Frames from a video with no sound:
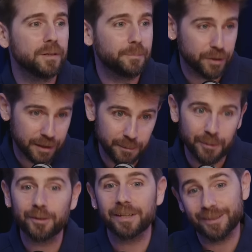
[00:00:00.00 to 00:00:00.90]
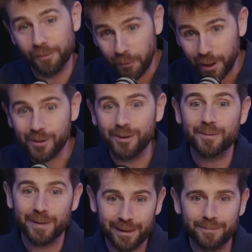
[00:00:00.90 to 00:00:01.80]
el podcast. El podcast era un juego ¿no? que
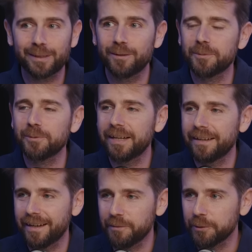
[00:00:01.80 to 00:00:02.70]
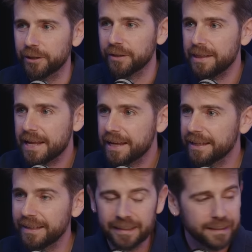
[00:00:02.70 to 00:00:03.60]
parecía el Partido Popular, era muy bueno. Yo
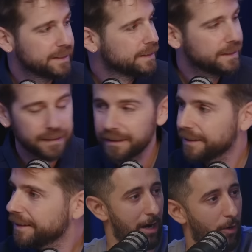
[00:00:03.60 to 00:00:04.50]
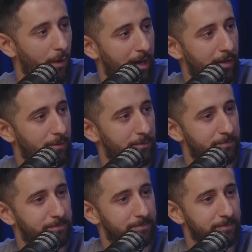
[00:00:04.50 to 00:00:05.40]
tenía una relación con Laura. Y tú,
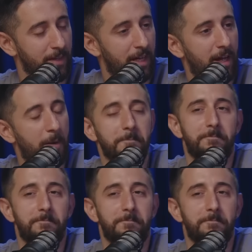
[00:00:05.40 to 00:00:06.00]
vosotros teníais una relación